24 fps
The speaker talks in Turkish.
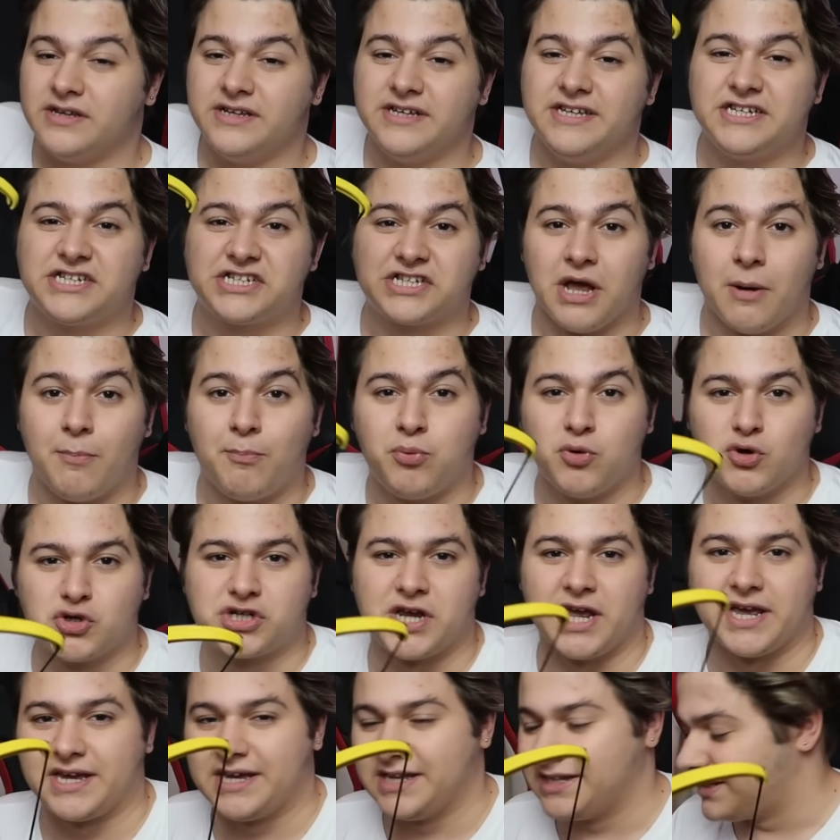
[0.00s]
İşte bu
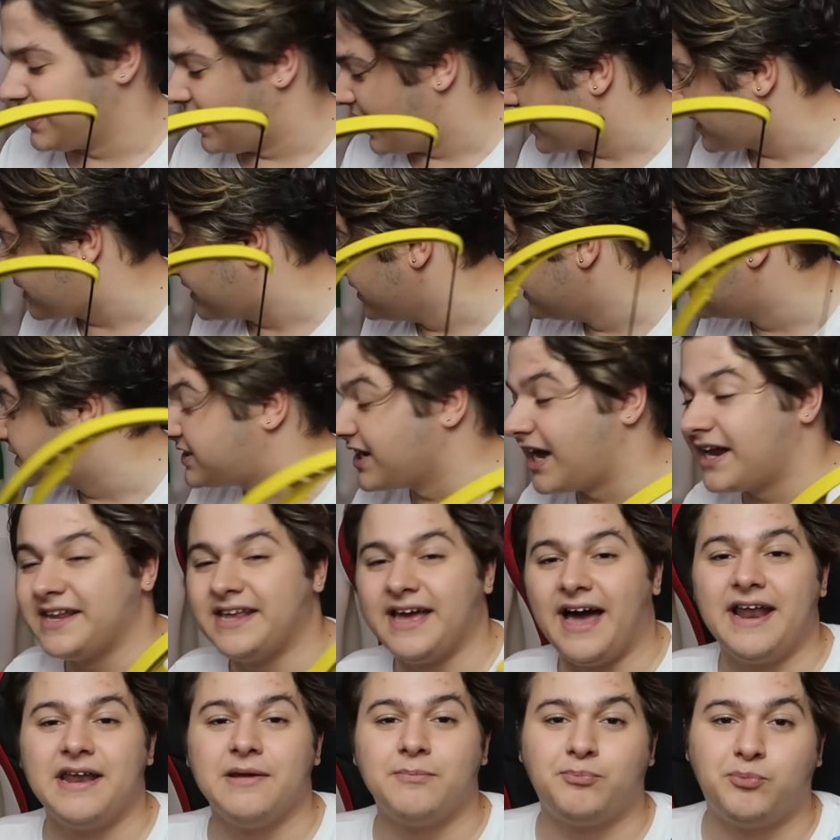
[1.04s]
şekilde arkadaşlar
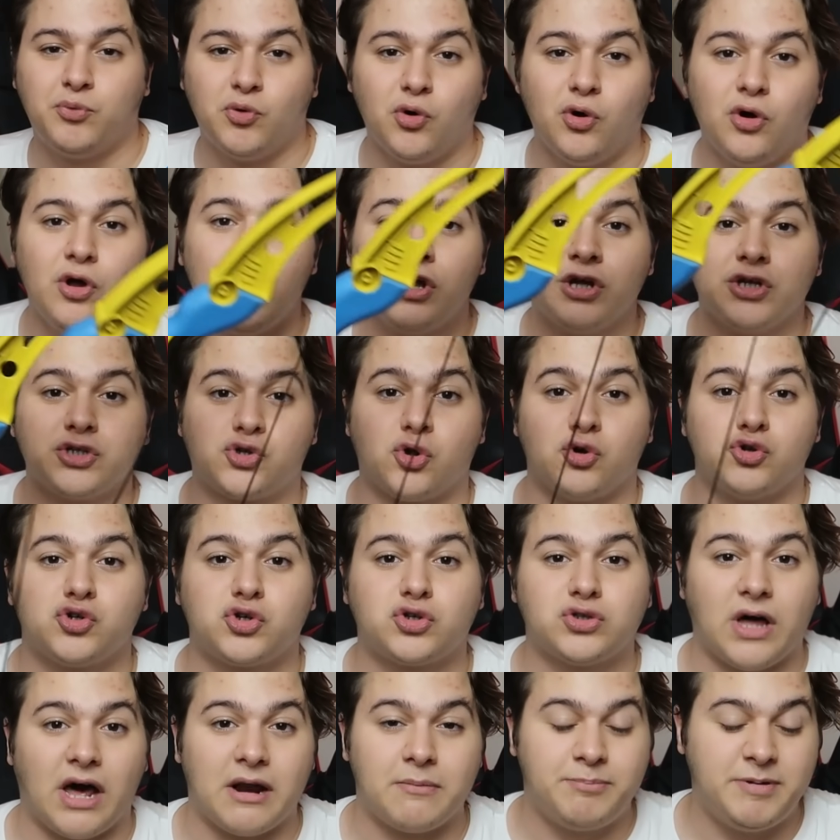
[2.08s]
yani bu
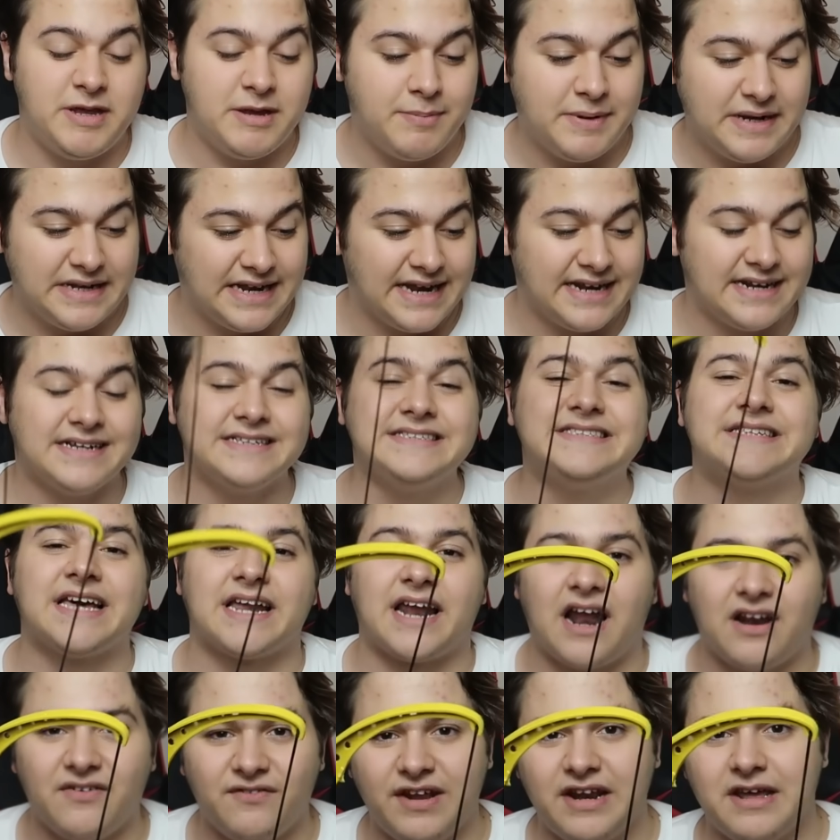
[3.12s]
çocuklar birbirlerine
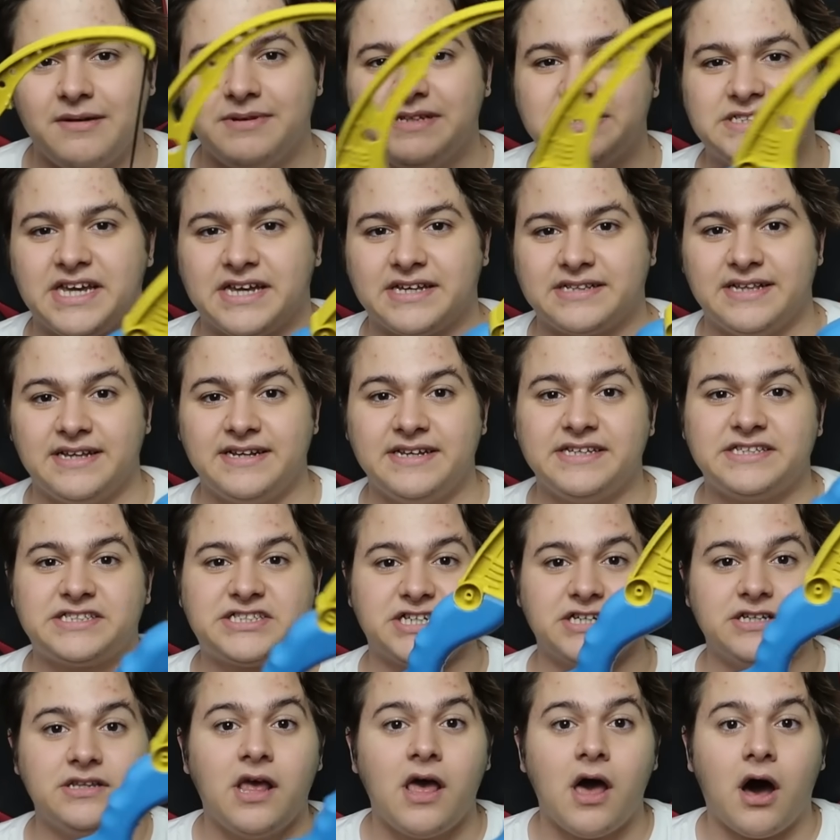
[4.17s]
zarar verebilecekleri
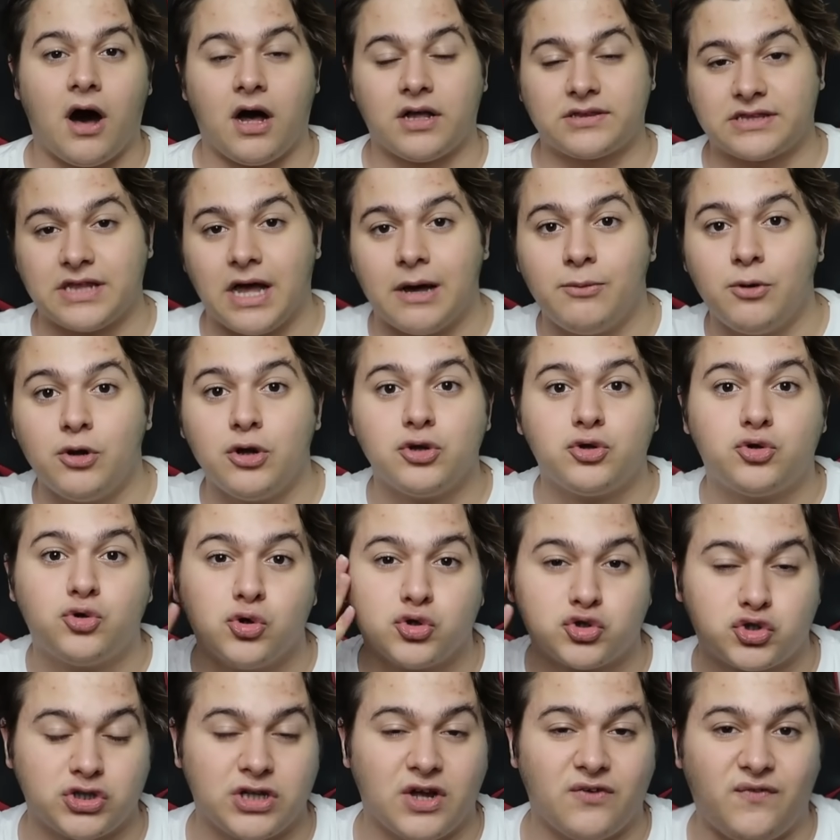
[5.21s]
için hatta böyle
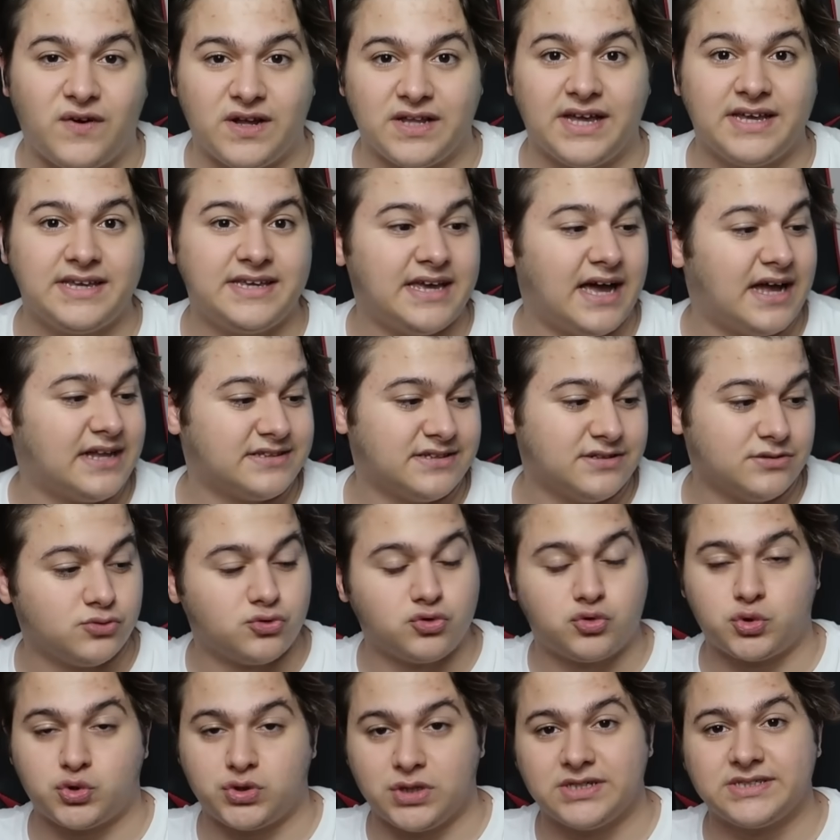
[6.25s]
gözüne falan geldiğini
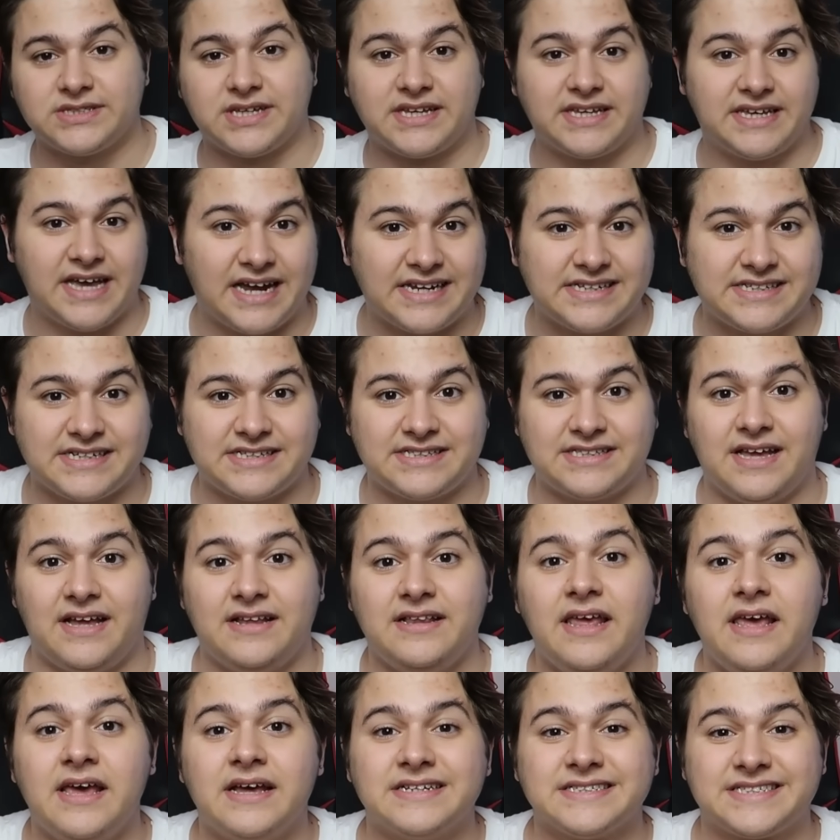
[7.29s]
düşünsenize
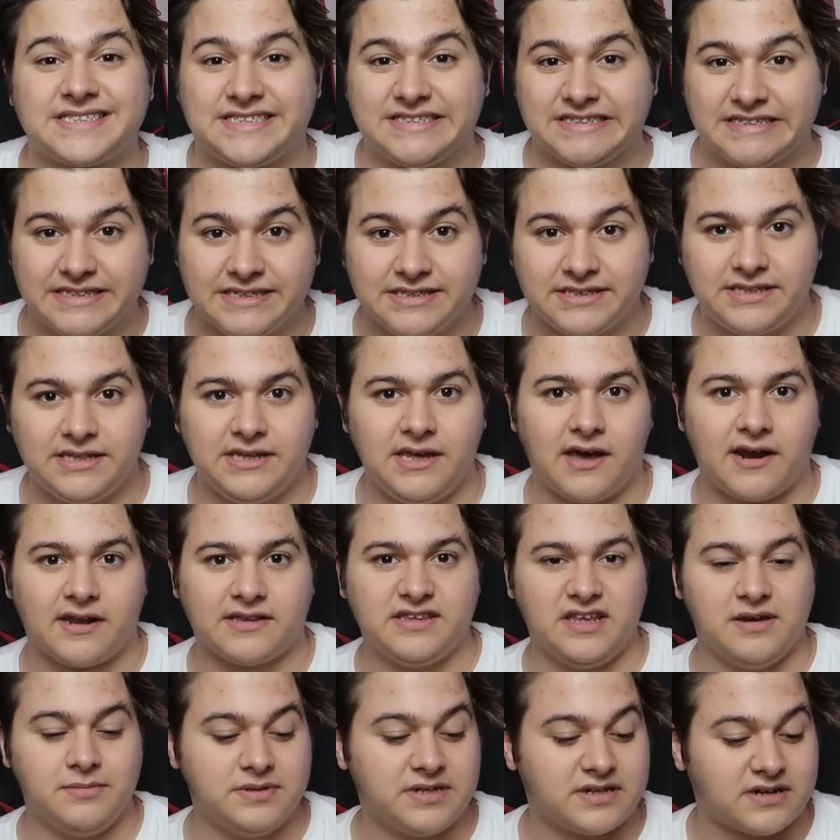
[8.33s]
gerçekten sıkıntı
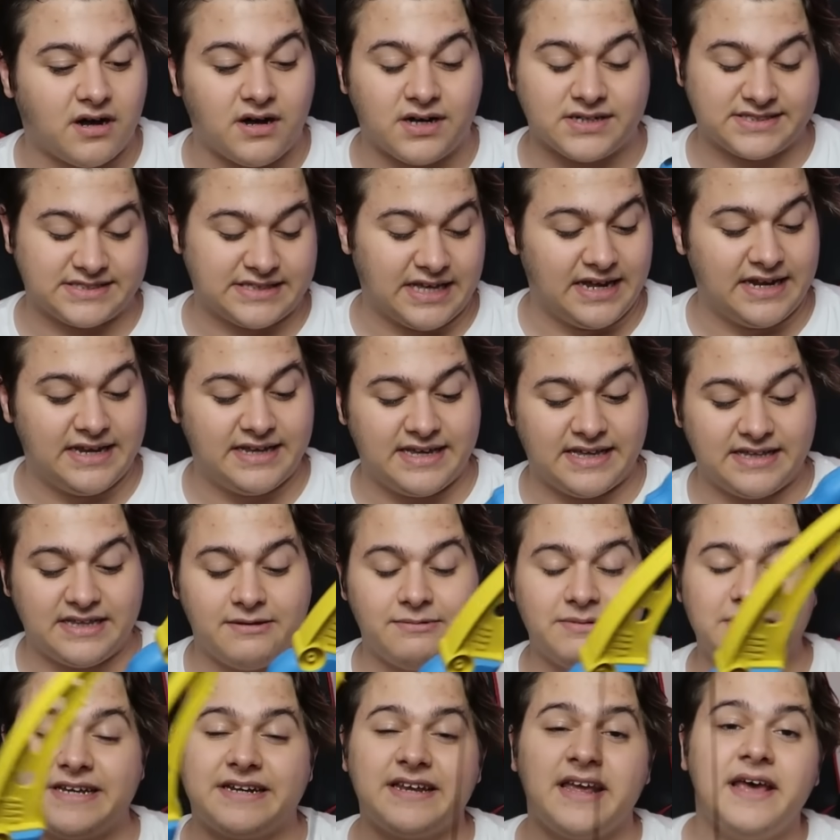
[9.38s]
yaratabilir, hastanelik
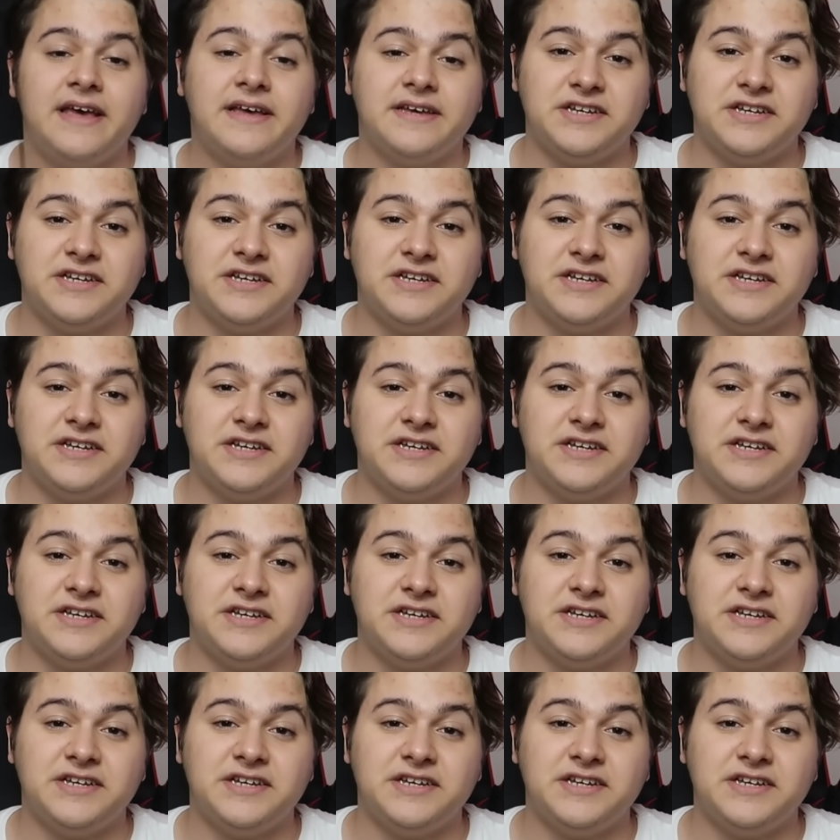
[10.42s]
edebilir.